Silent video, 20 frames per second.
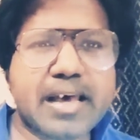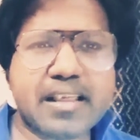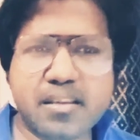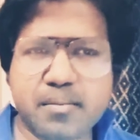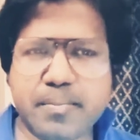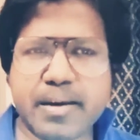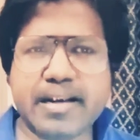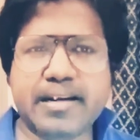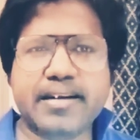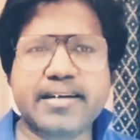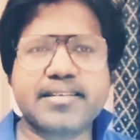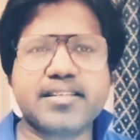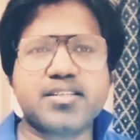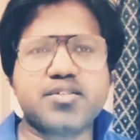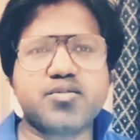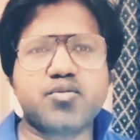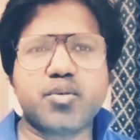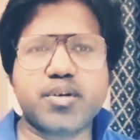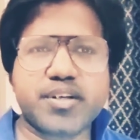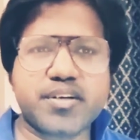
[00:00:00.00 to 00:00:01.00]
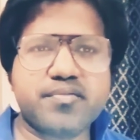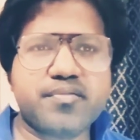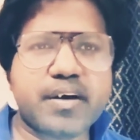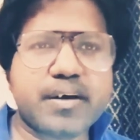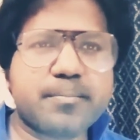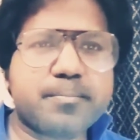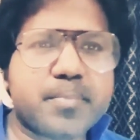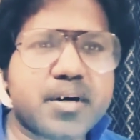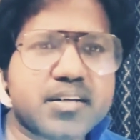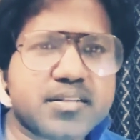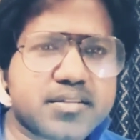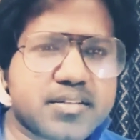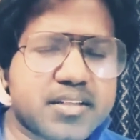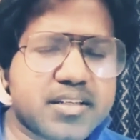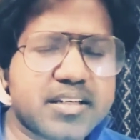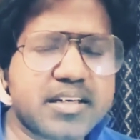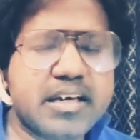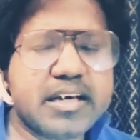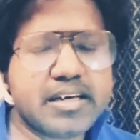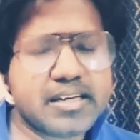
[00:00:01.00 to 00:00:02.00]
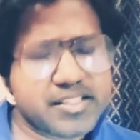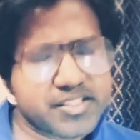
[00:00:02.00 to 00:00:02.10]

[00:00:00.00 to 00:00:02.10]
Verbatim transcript: मैथमेटिक्स है 25 मार्क्स की